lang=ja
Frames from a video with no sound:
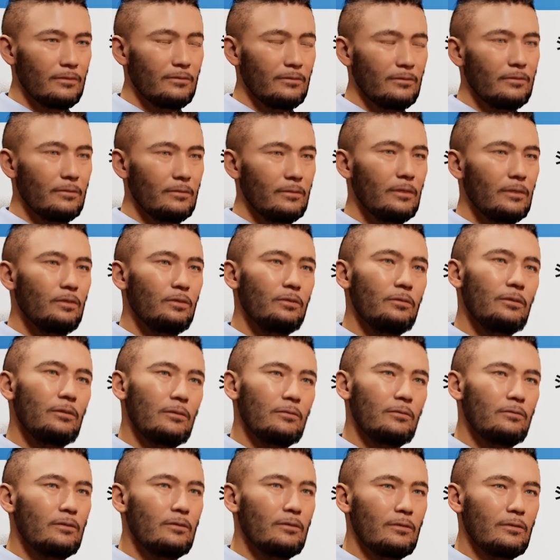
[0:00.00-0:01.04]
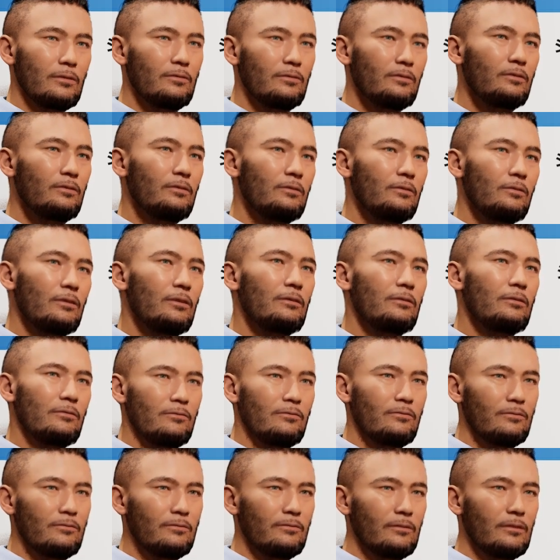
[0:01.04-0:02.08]
でまあ、この辺はちょっと
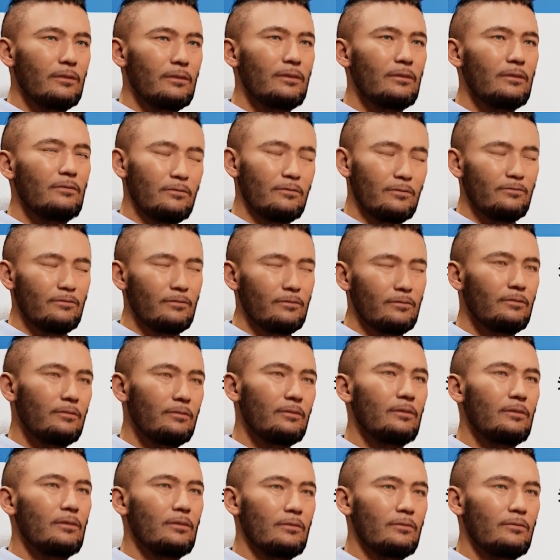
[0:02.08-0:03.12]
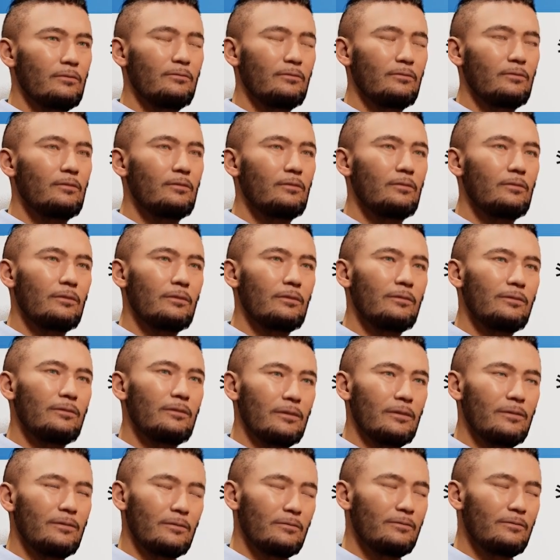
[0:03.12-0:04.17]
バーチャルならではというところです
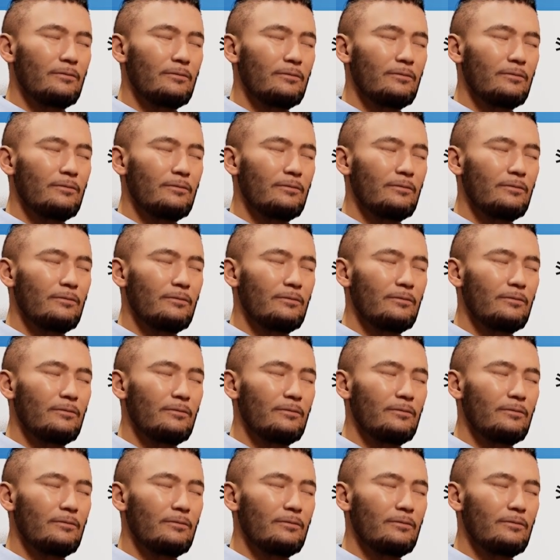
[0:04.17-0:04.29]
ね。